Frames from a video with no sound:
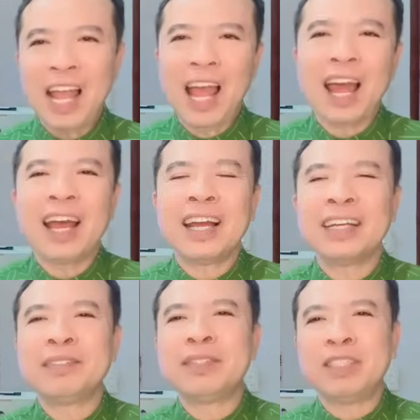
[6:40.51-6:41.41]

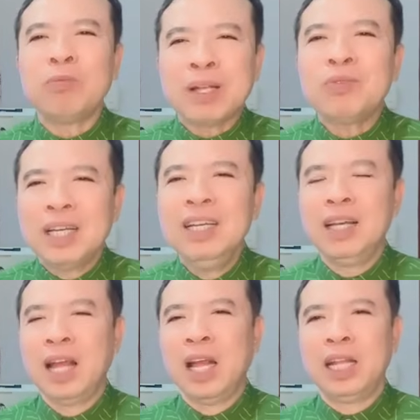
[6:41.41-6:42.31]
à, trong giáo
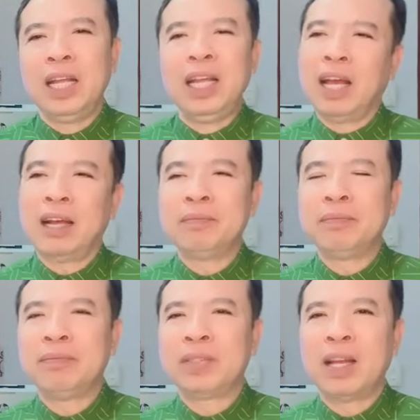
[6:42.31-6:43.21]
sứ thì à,
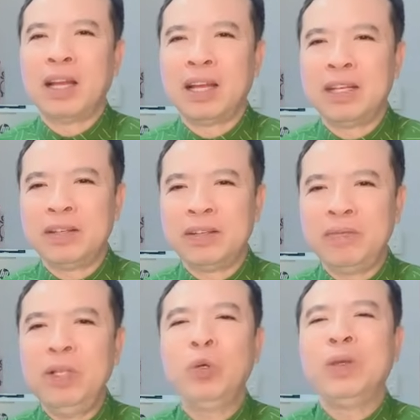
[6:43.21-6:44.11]

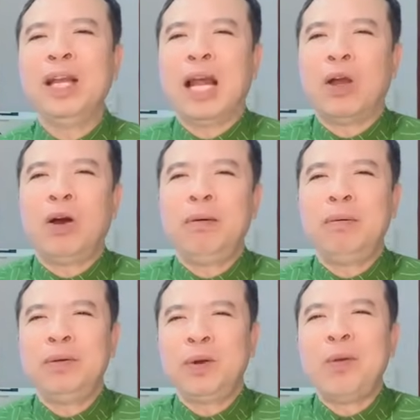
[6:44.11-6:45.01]
à, ví dụ như là
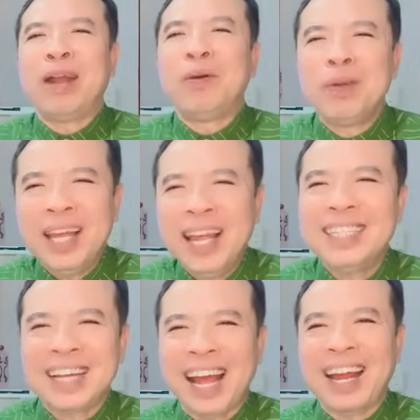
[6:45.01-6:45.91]
có cô này cô
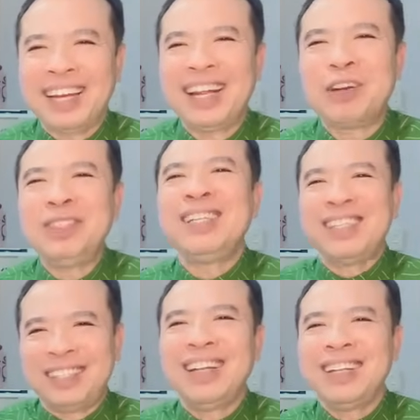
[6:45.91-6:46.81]
kia chẳng hạn đây con chia
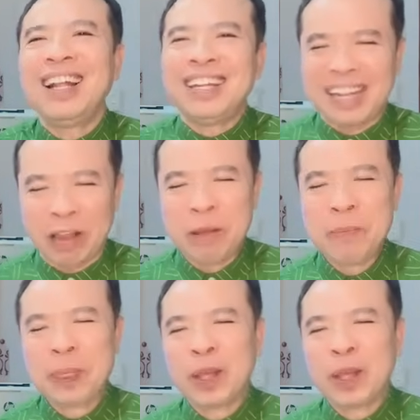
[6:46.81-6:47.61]
sẻ chân tình này